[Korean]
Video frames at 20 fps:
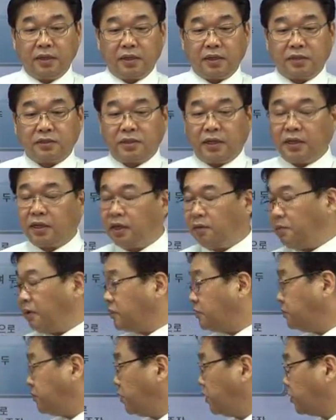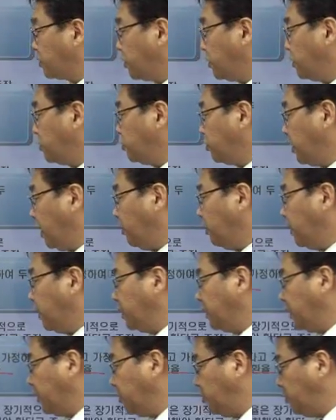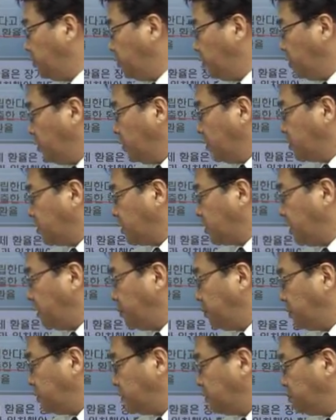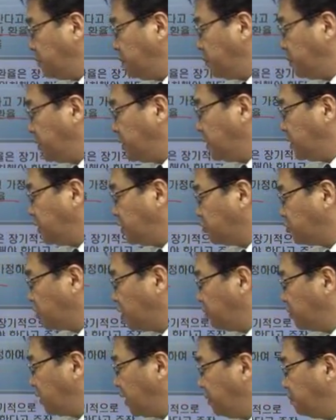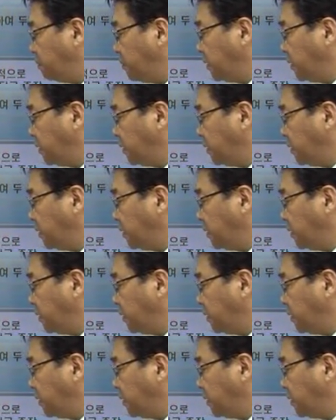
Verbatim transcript: 그래서 아까 말씀드렸던 여기 나와 있네요. 자, 그 대표적인 PPT 지수가 뭐다?